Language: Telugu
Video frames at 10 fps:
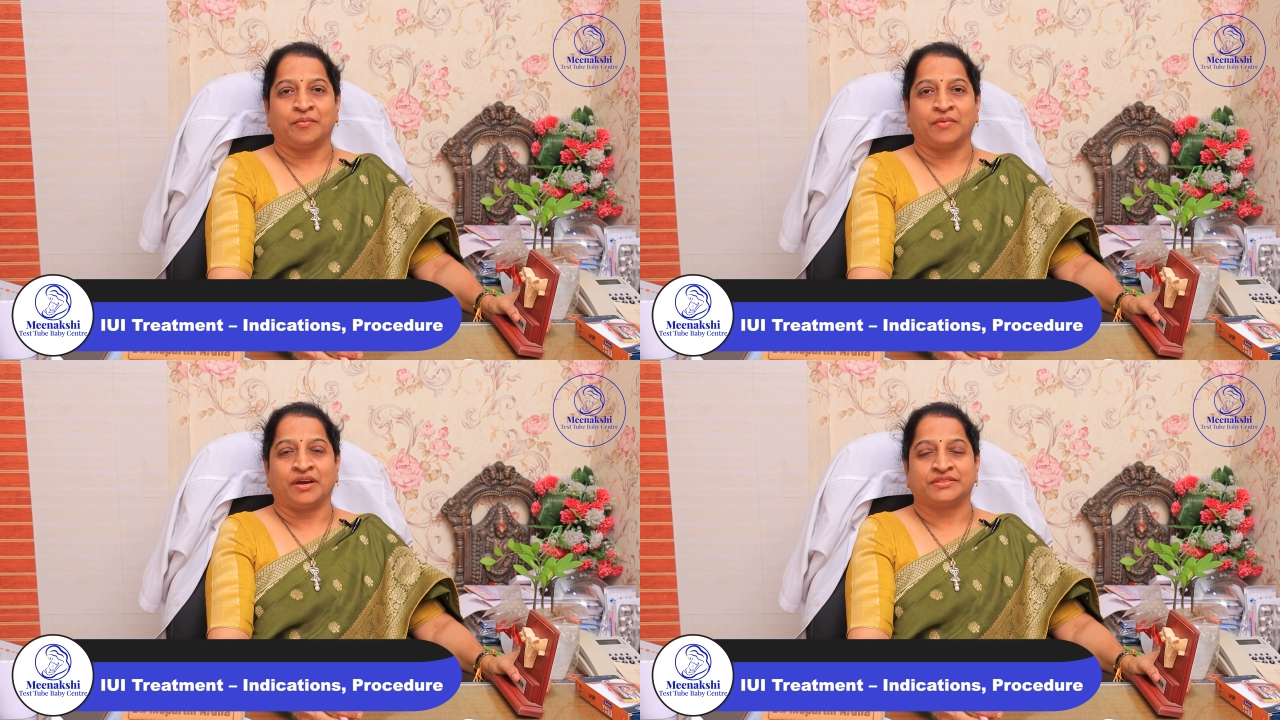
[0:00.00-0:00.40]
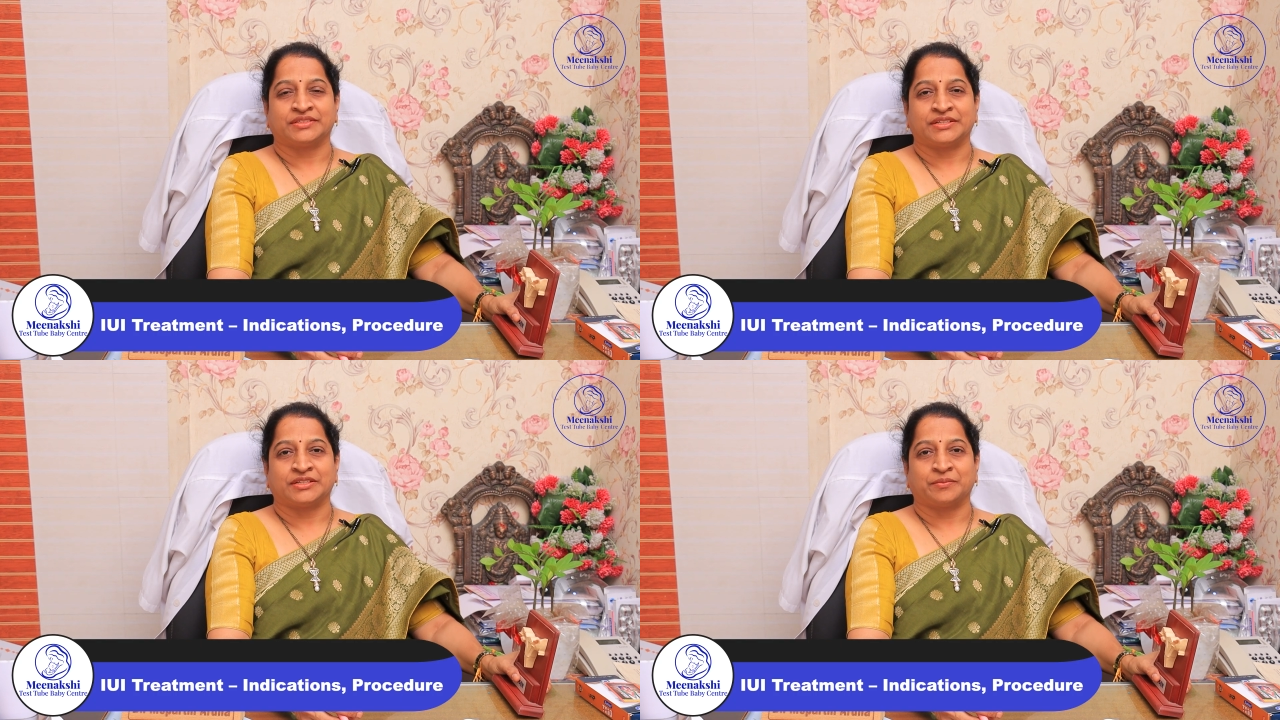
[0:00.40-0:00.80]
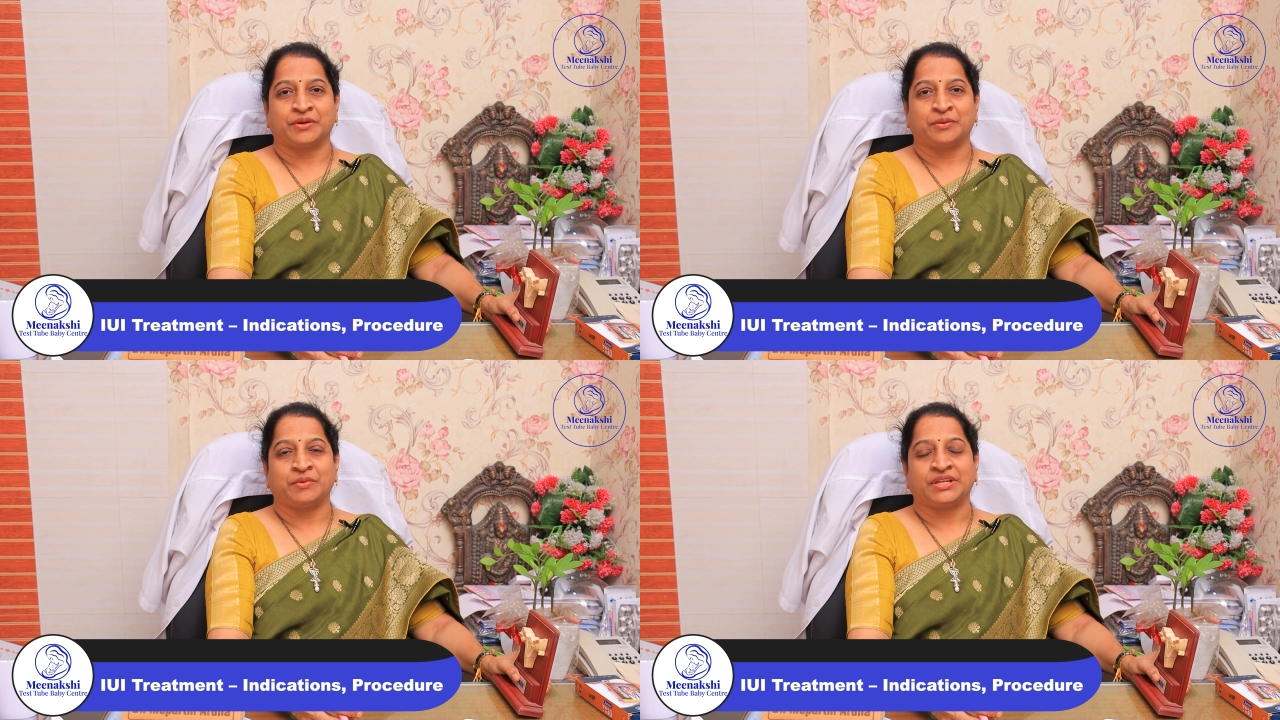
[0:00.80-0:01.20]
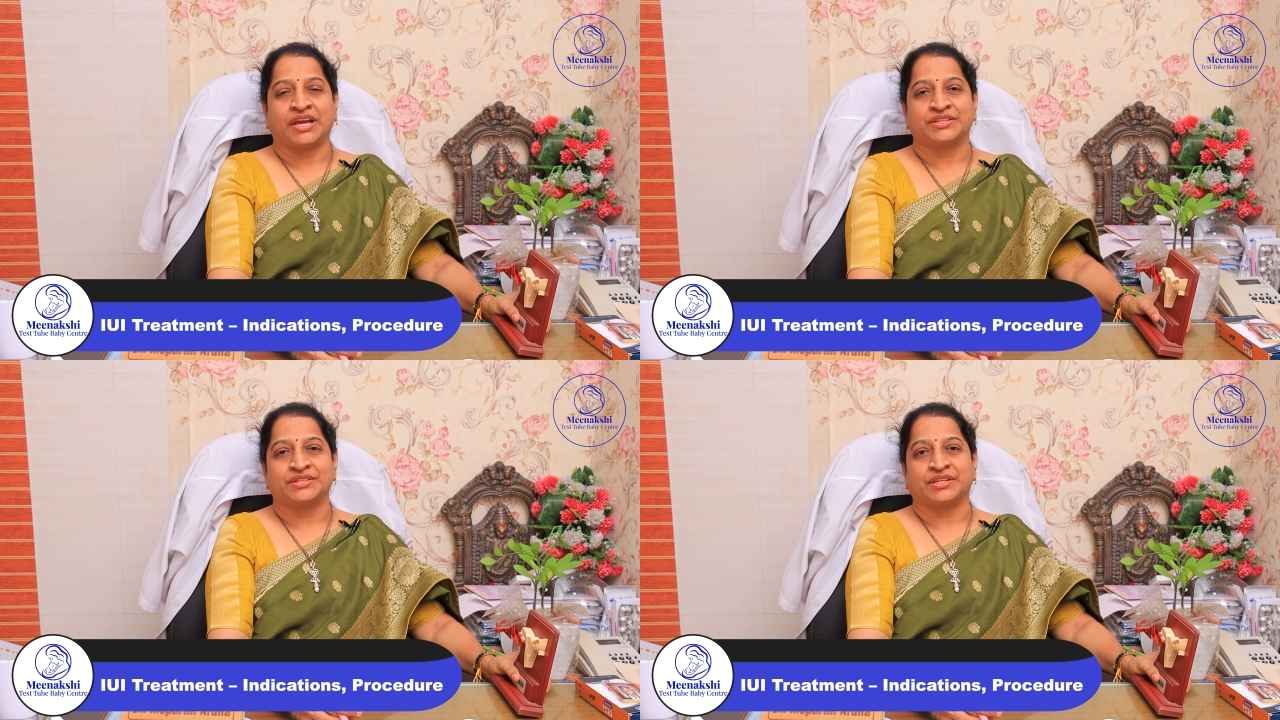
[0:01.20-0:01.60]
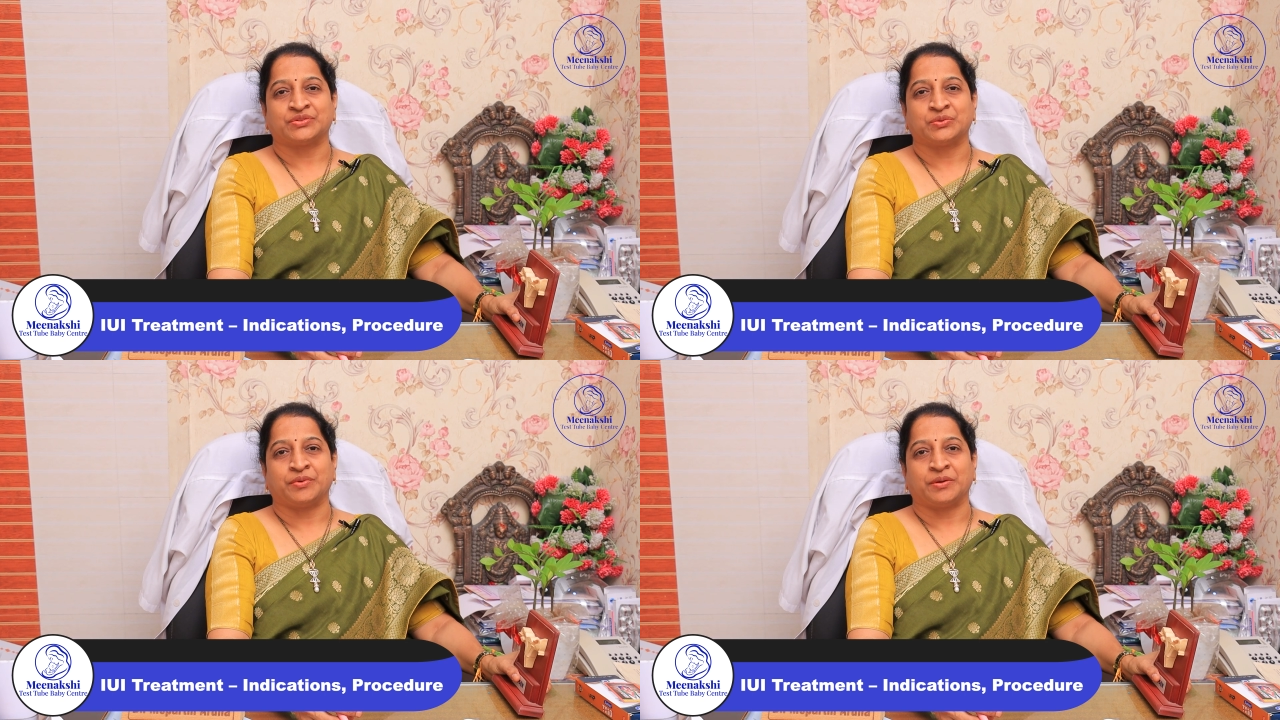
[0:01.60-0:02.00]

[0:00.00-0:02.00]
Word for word: మా సెంటర్ పేరు మీనాక్షి టెస్ట్